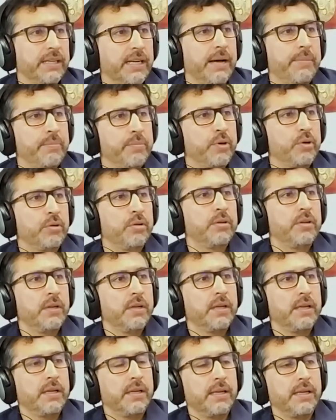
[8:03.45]
cambio
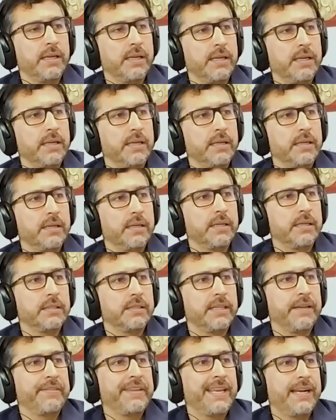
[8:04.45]

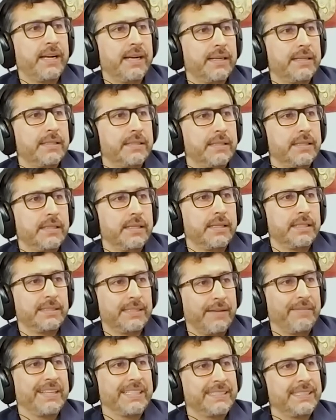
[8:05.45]
debiera
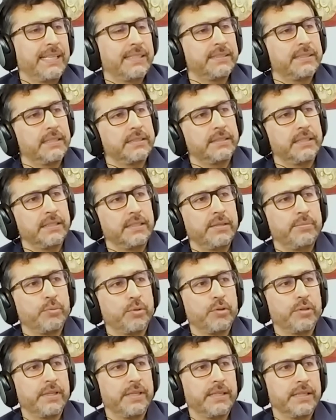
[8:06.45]
establecerse oh. ese
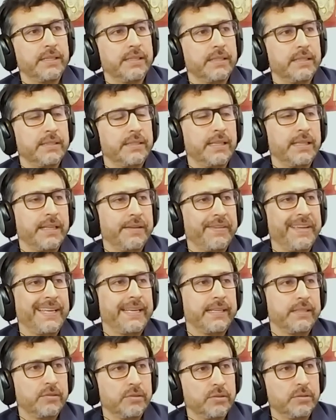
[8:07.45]
tipo de, de
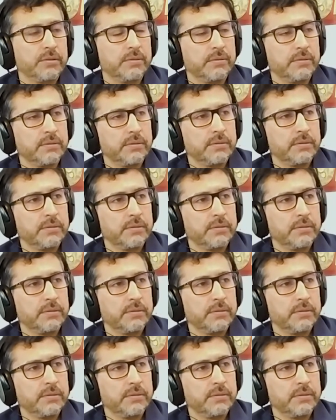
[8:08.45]
deberes? ¿no?